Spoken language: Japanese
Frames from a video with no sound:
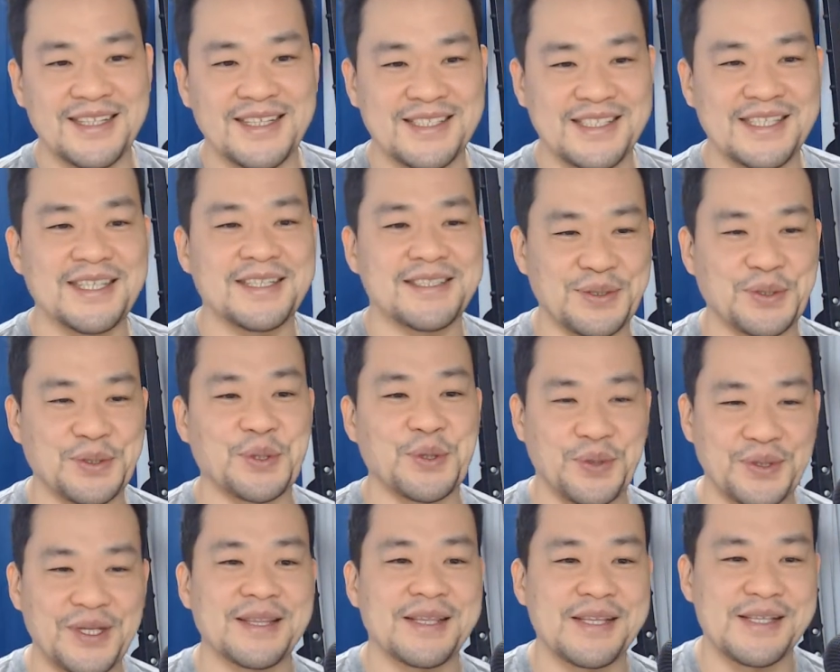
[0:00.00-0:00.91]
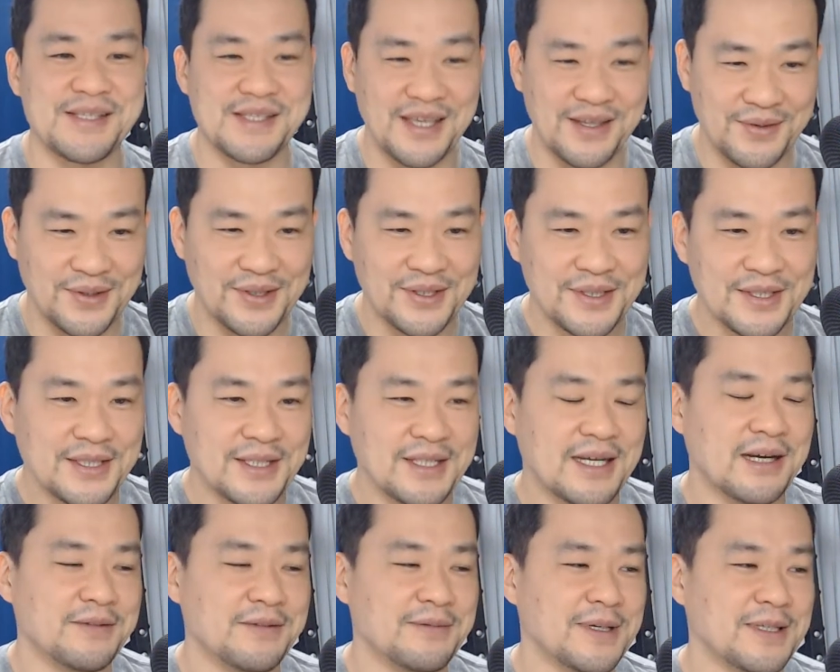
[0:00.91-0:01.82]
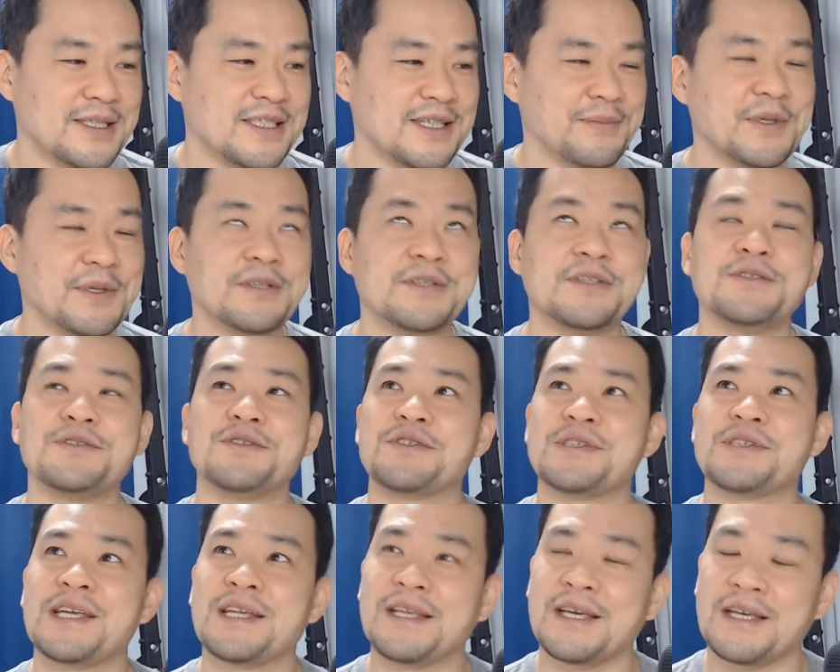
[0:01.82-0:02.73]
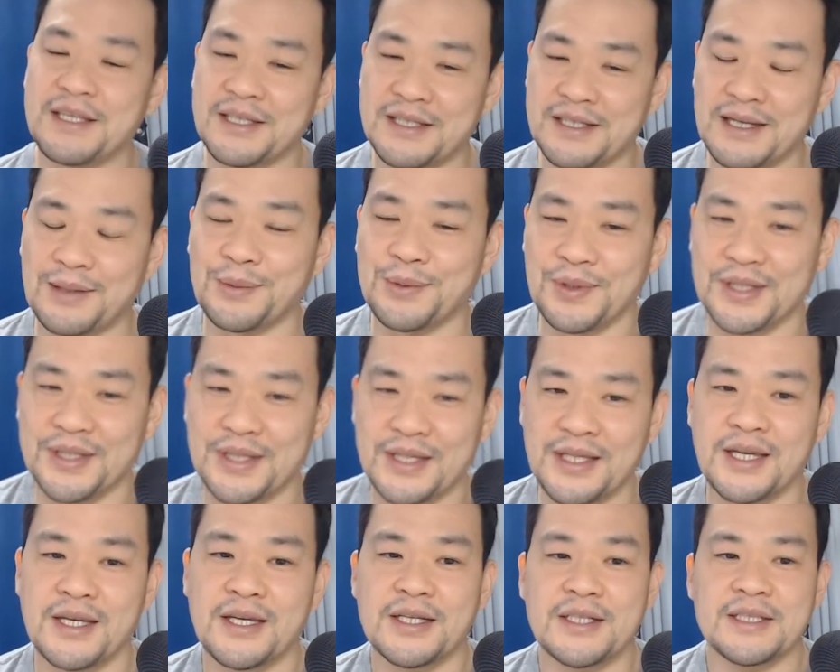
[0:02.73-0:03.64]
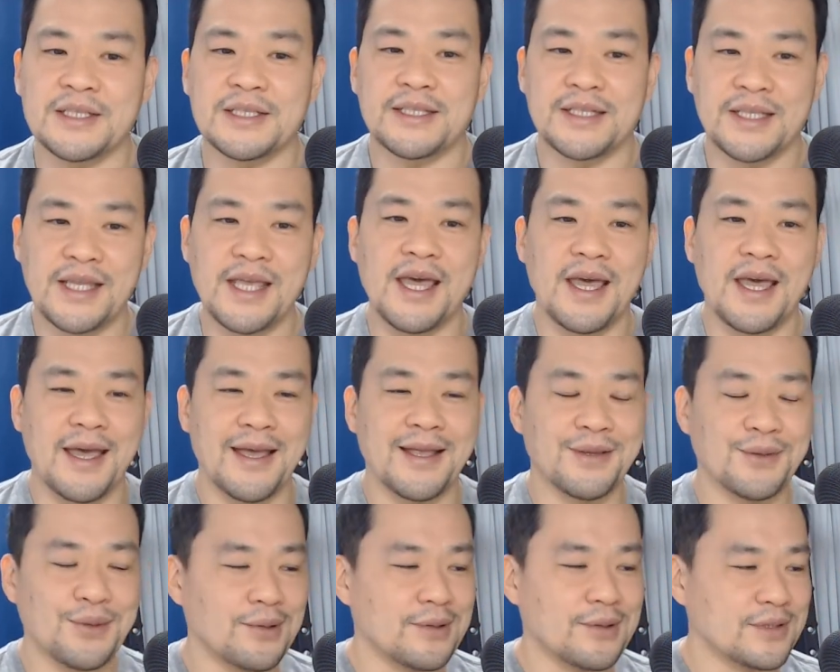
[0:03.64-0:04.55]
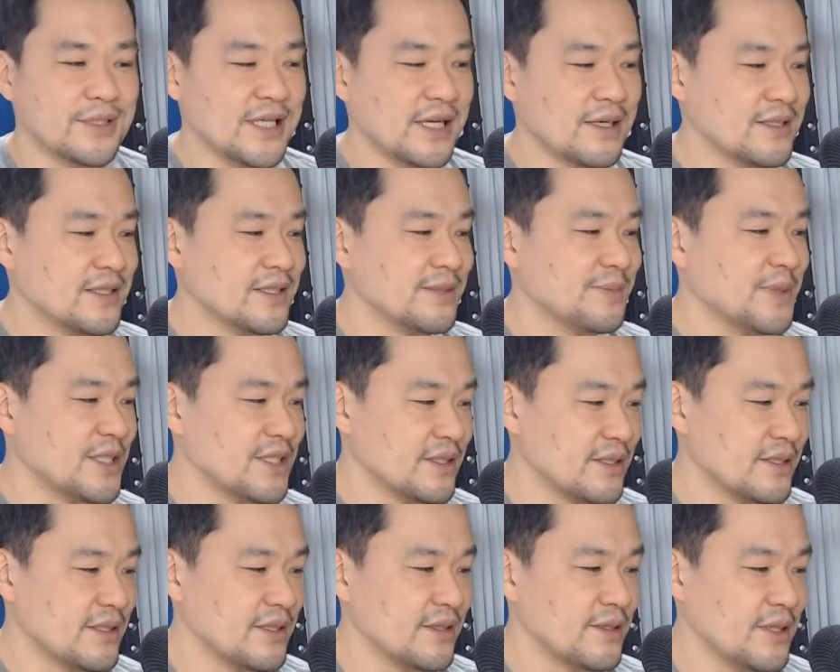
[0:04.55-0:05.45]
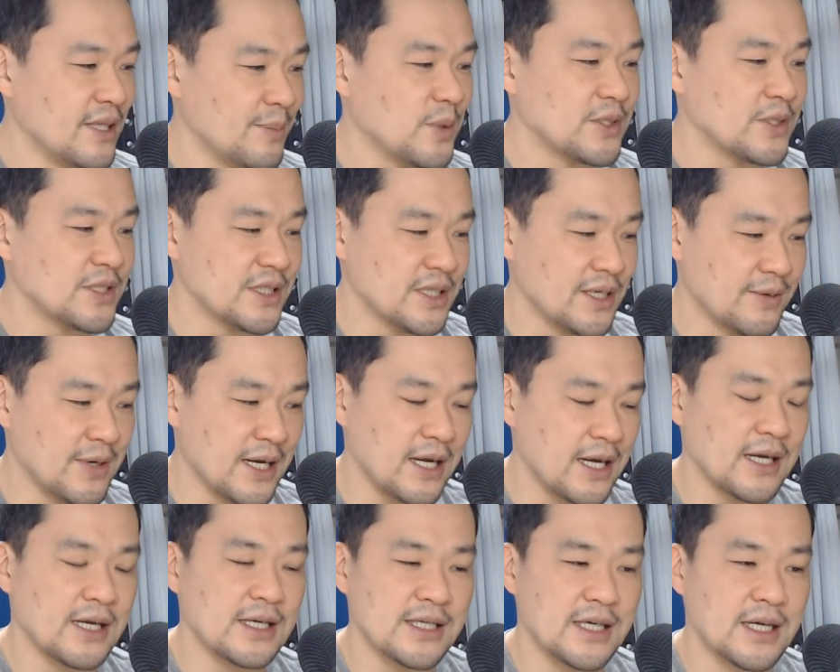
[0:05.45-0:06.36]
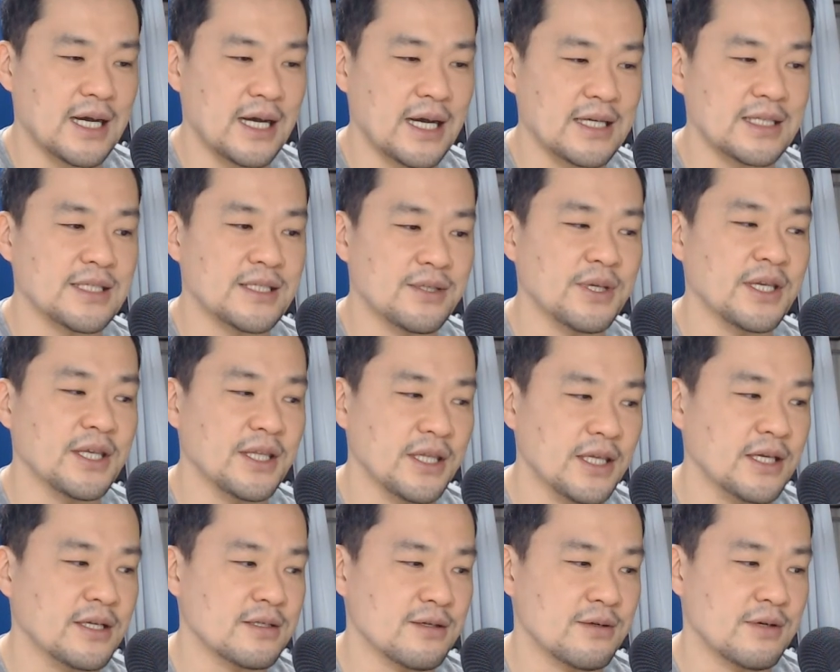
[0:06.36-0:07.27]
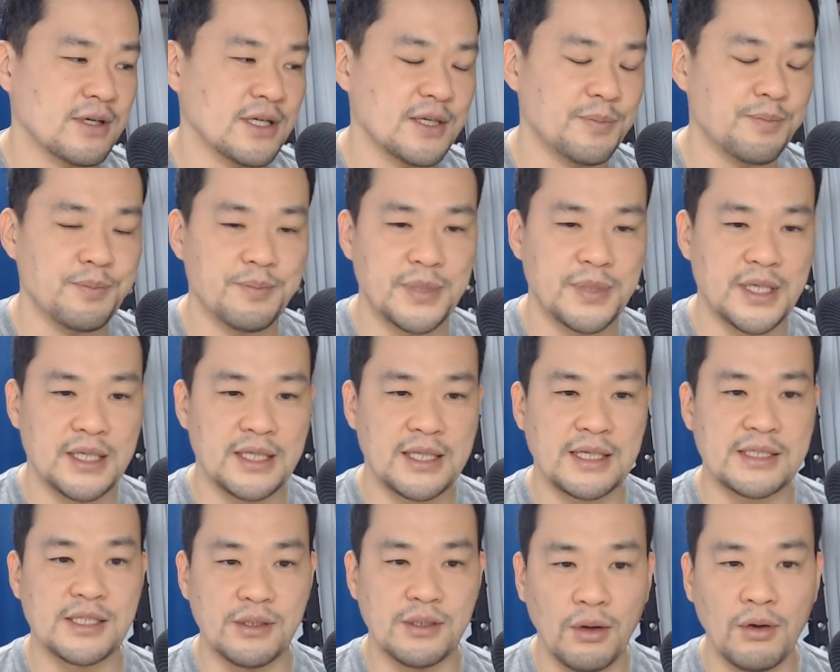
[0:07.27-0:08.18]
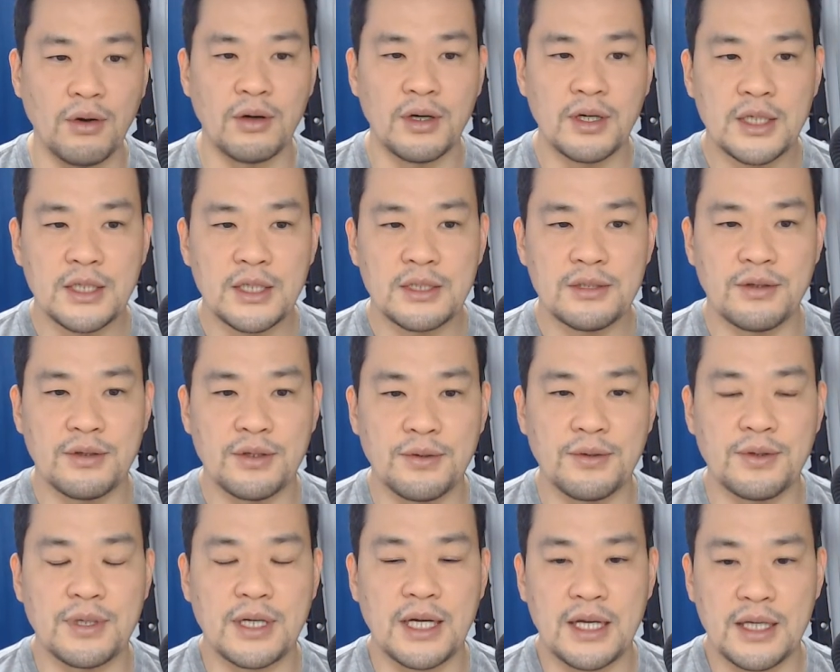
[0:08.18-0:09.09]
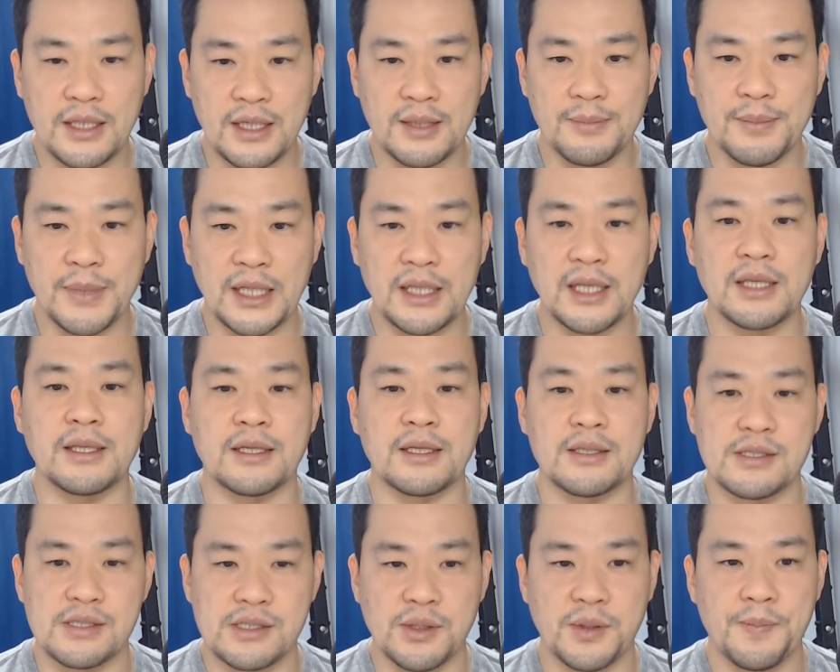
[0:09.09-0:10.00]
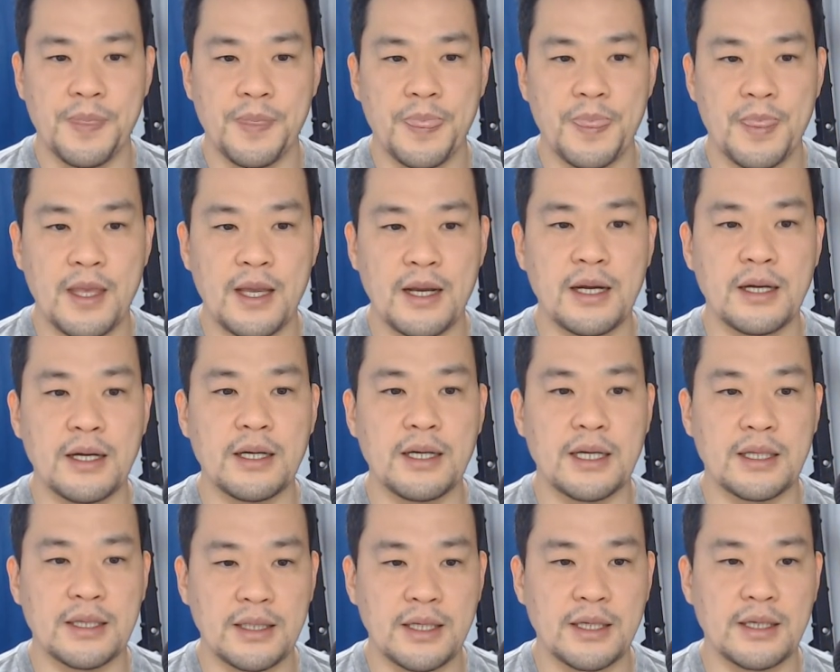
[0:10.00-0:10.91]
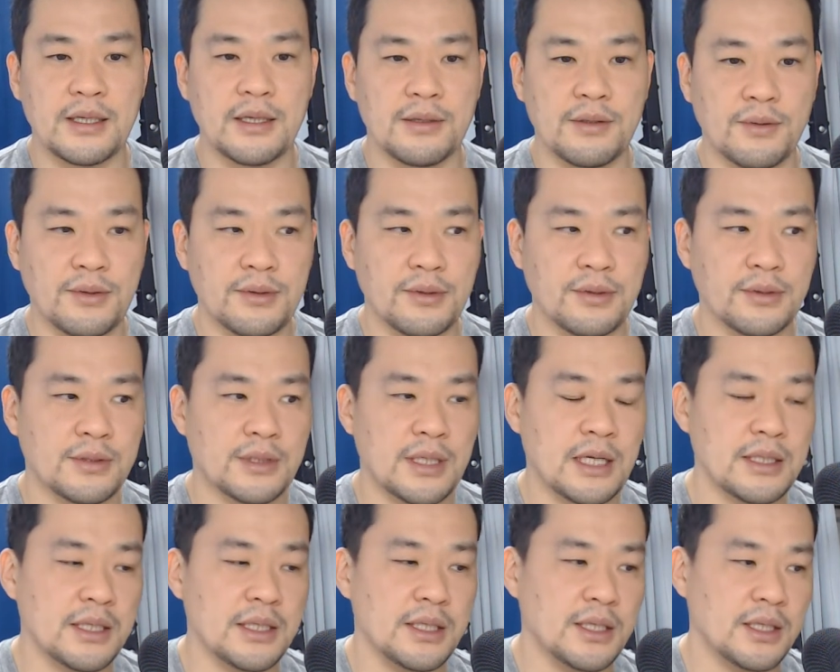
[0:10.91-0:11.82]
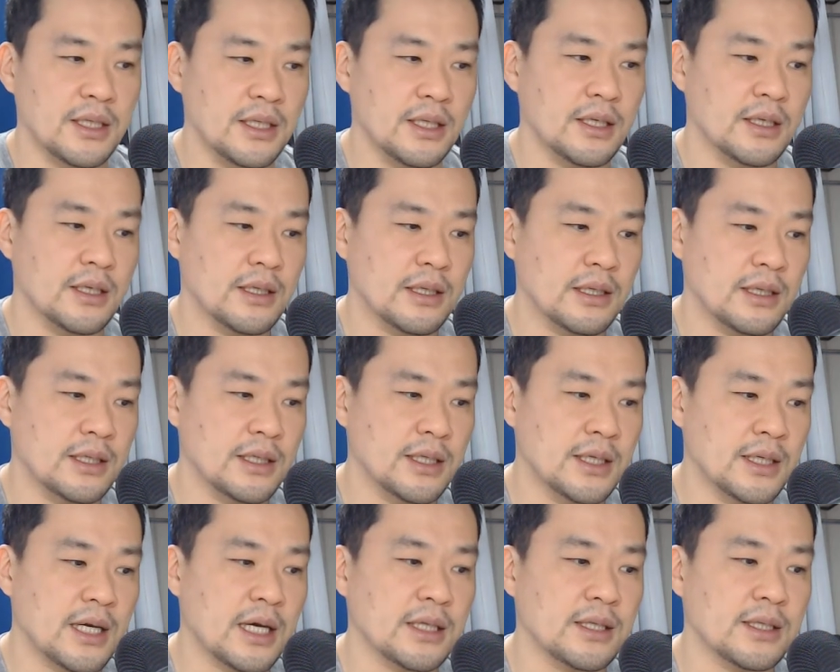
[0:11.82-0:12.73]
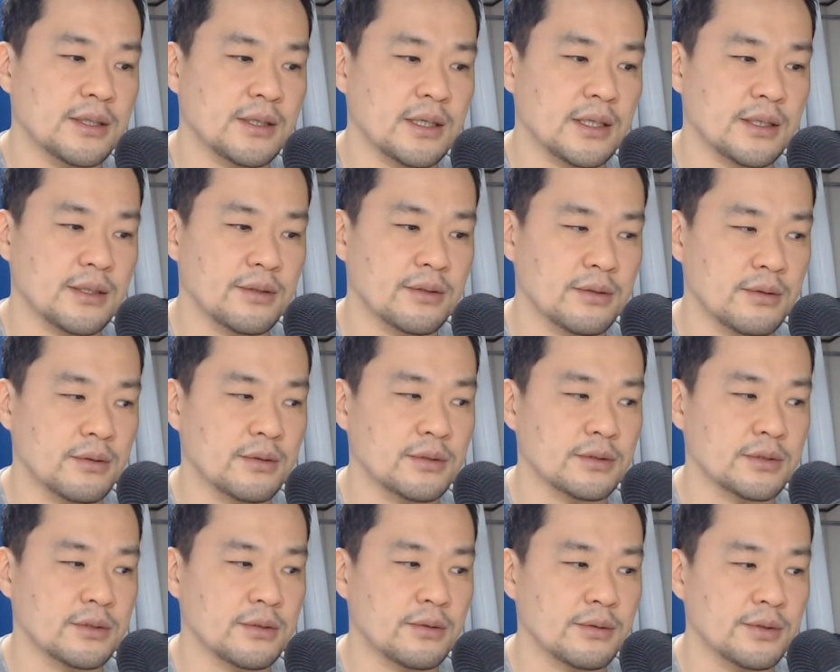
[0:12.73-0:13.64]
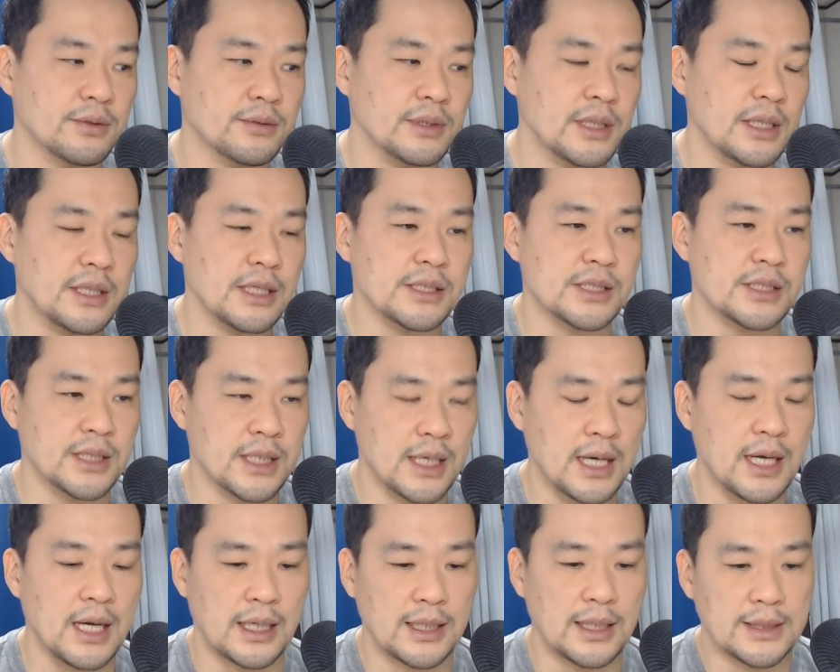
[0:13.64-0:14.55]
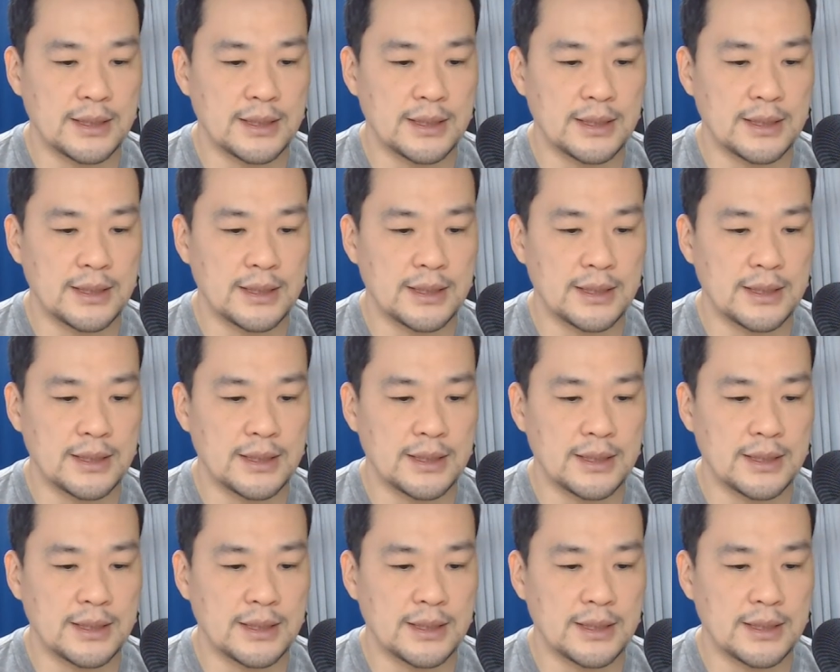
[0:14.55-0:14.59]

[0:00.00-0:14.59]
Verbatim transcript: ち、ちょっと余談ですけど、カルバリー・チャペル90年代に行ったことあって。で、えっ、ー、と、チャック・スミスっていうね、牧師が若かりし時に、その、ヒッピーたちを、教会に招いたんですよ。で、彼らって結局何に怒ってるかというと、その大人たちが、